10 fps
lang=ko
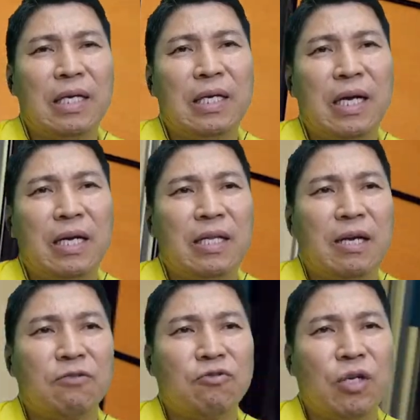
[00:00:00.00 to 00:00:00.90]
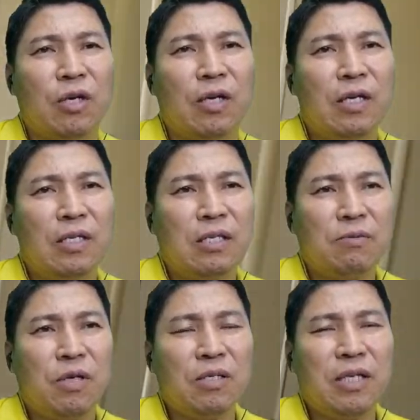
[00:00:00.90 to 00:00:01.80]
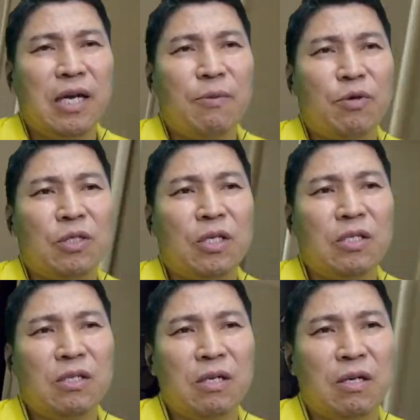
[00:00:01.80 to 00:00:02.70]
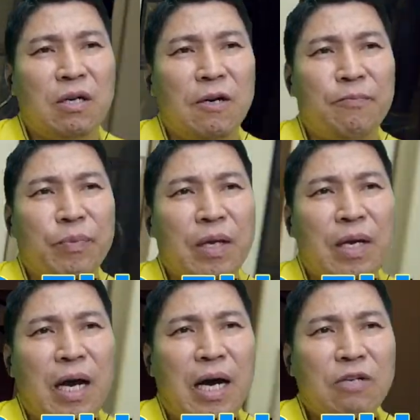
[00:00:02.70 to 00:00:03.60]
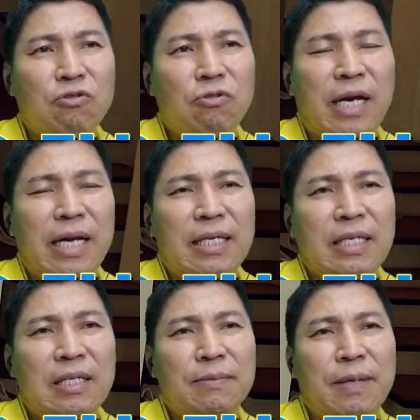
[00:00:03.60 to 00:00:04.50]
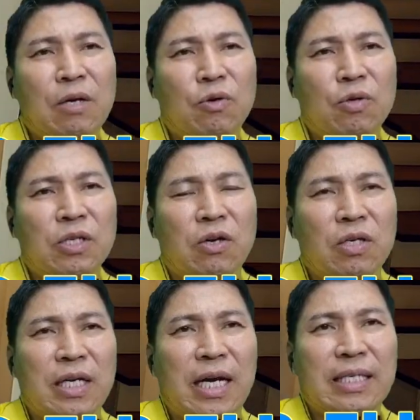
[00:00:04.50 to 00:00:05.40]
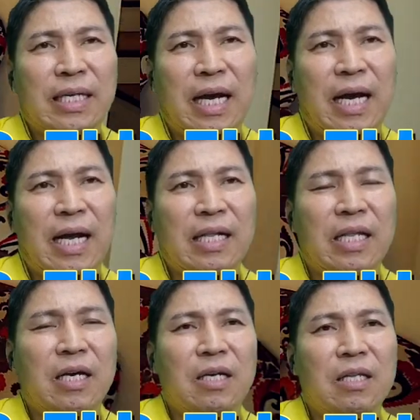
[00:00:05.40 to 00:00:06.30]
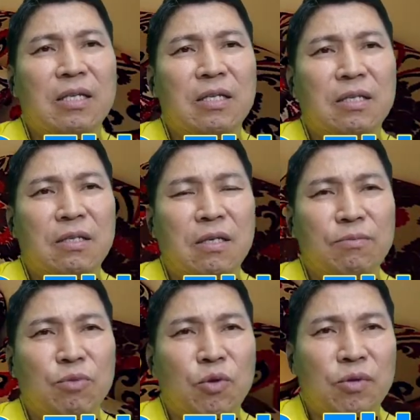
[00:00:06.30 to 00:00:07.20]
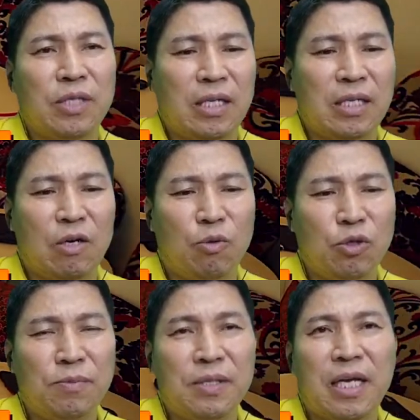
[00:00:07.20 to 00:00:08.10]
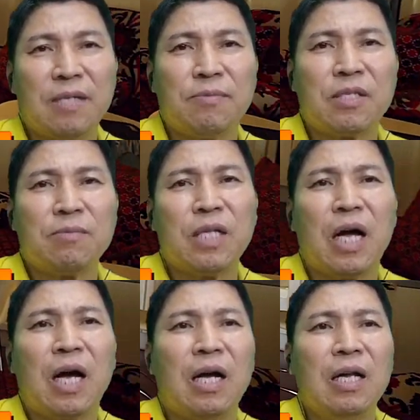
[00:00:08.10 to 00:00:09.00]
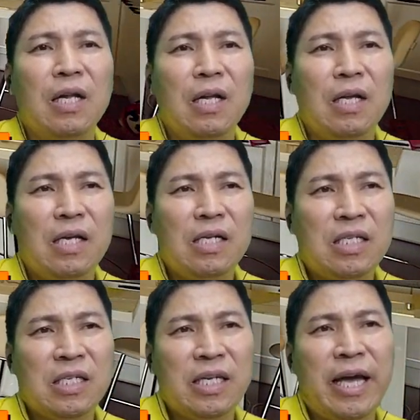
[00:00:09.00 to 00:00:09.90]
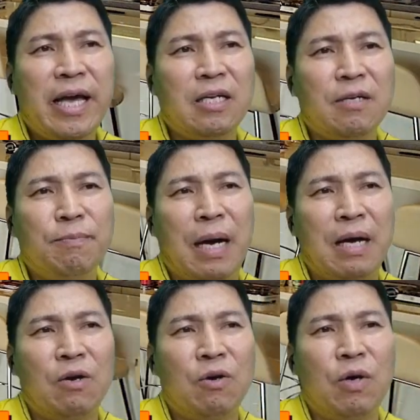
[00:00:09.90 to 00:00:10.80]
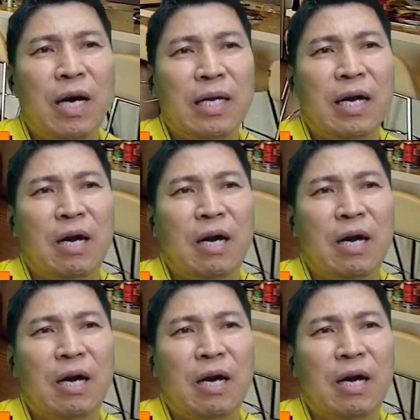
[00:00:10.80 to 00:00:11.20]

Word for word: 인하하게 됐고요. 지금 영상에 보는 것처럼 아주 깔끔하고 정리가 잘 되어 있는 그런 부동산이라고 보시면 되겠습니다. 1층에는 방 하나,